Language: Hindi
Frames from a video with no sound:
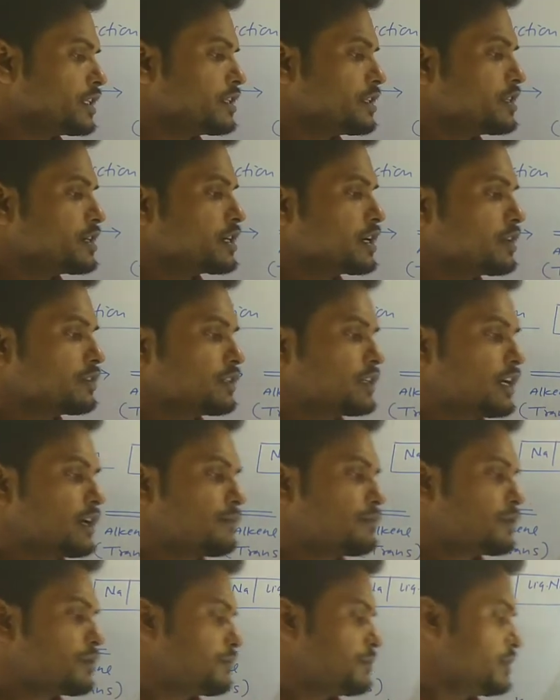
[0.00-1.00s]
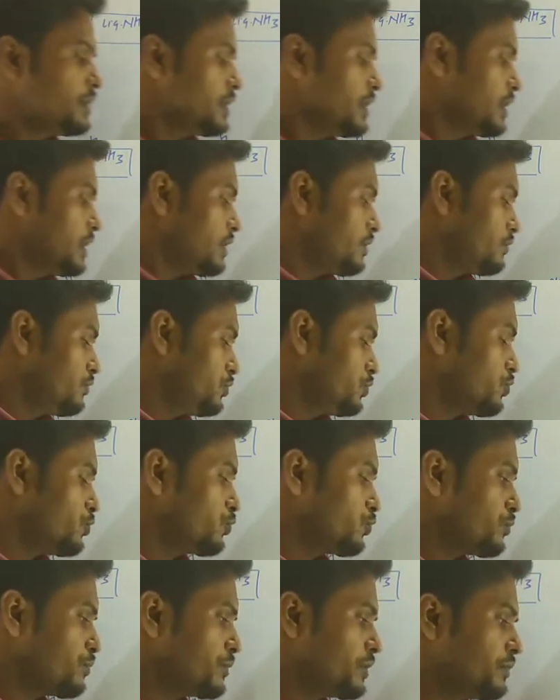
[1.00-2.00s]
दे देगा तो यहाँ पर भी सीओ
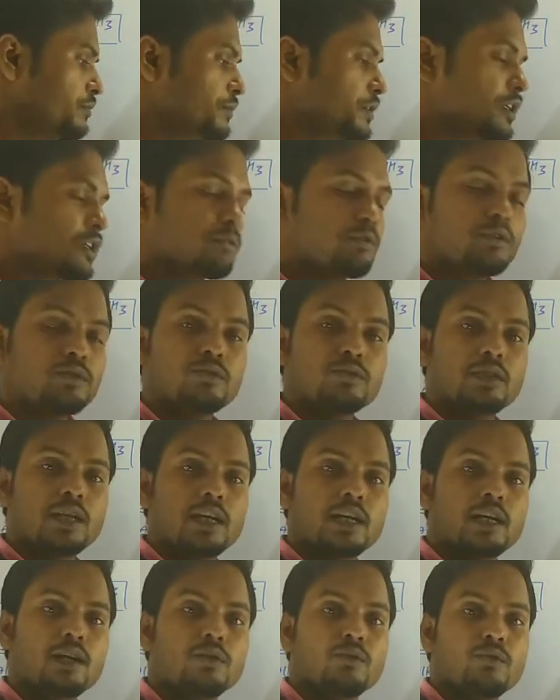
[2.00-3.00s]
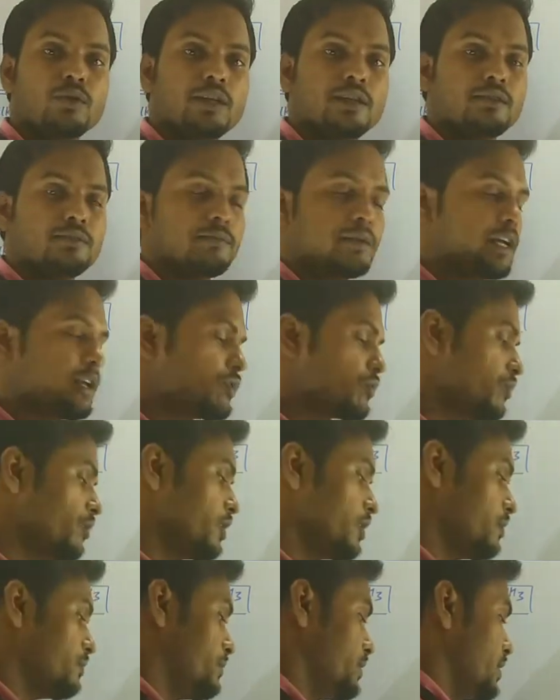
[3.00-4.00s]
ग्रुप किस में कन्वर्ट हो जाएगा ओ में
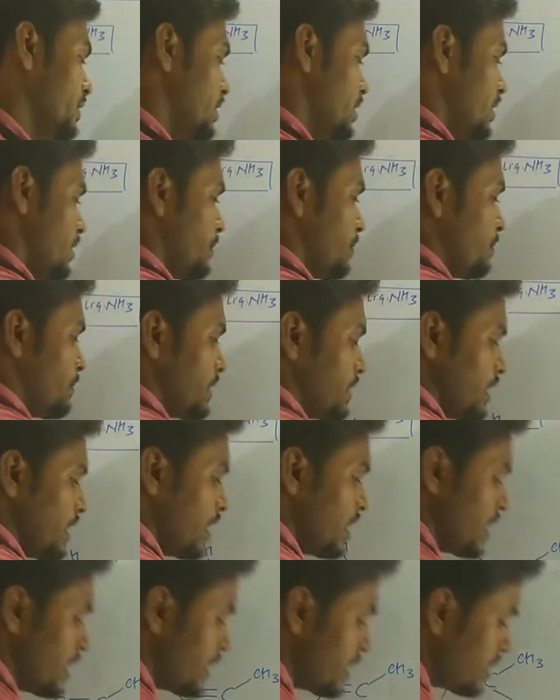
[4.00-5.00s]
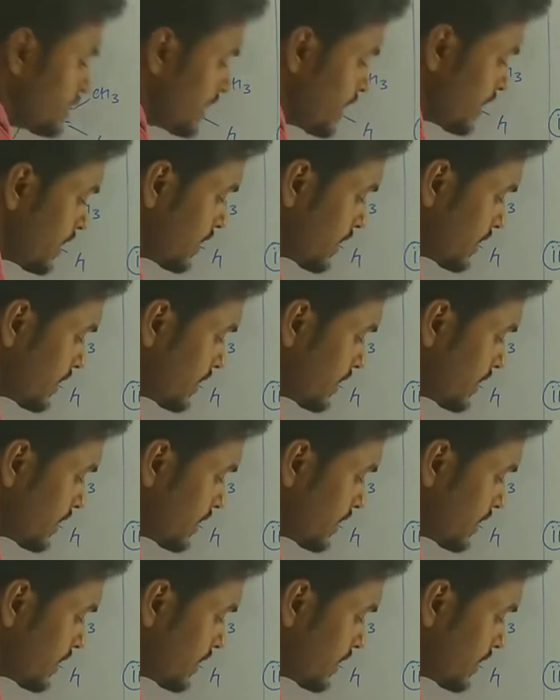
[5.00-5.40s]
एल्कोहल में बट अगर ध्यान